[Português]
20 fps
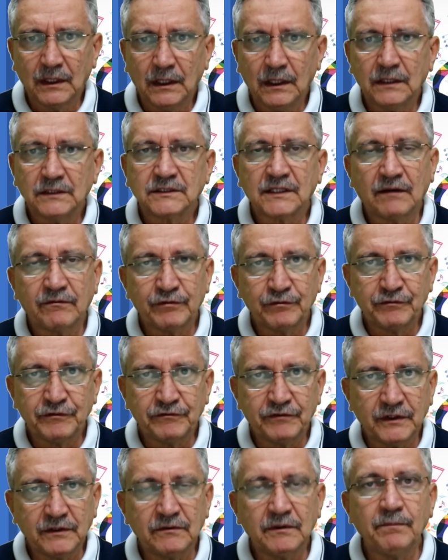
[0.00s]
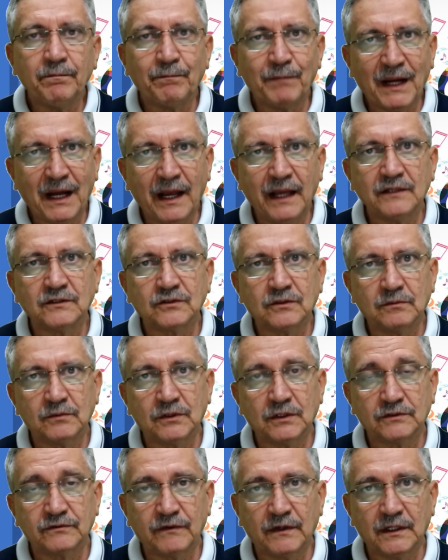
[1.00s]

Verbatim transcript: ele estava vivendo em paz, como nós